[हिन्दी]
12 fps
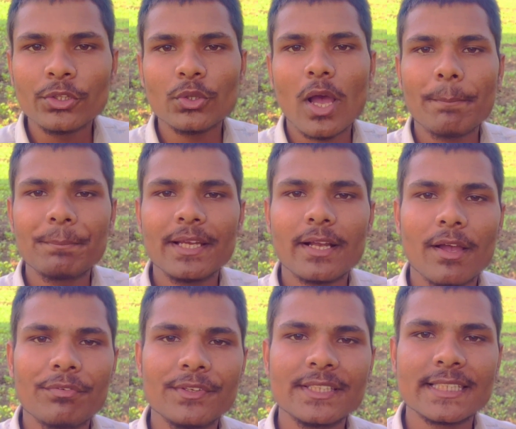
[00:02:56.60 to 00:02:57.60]
तो आपने
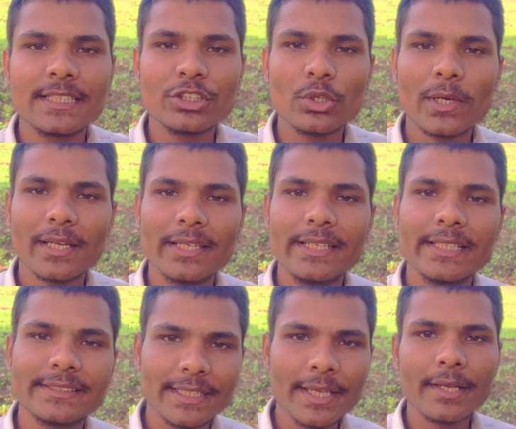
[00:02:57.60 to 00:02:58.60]
काफी सीन तो कर लिए
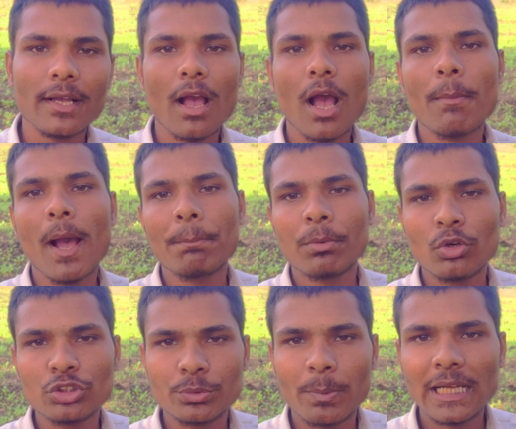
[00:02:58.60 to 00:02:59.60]
चेक अब आपको
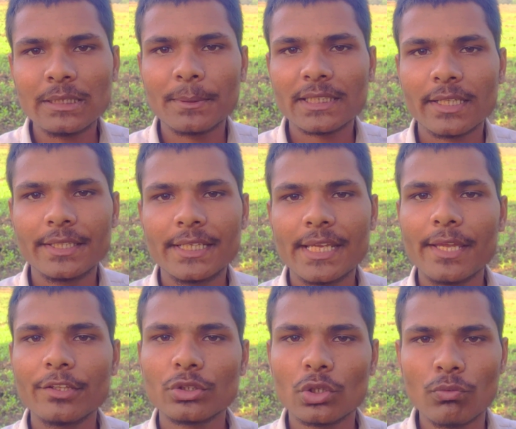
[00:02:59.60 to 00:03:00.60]
कुछ बात बतानी है
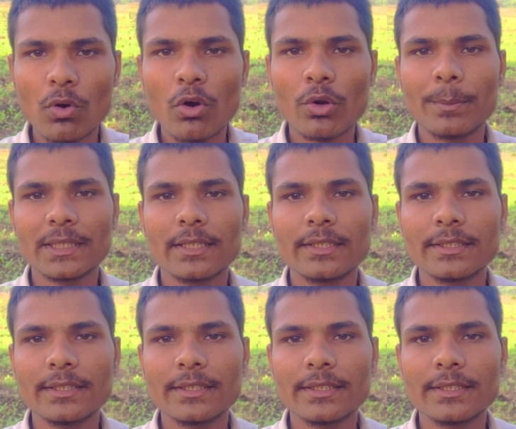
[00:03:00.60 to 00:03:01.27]
तो वो और बता